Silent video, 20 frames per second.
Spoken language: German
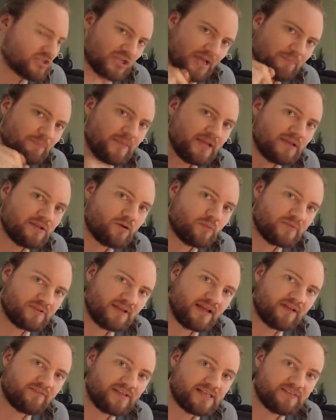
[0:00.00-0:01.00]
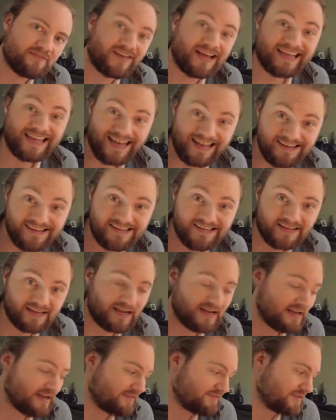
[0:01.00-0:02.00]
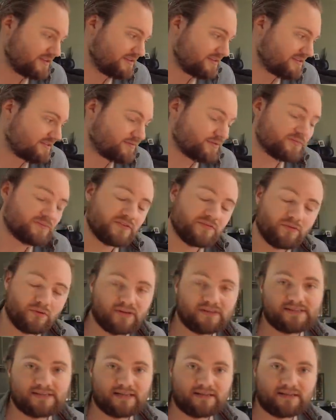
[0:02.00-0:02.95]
Schreibt mal in die Kommentare, welche Variante ihr geiler findet. Das würde mich wirklich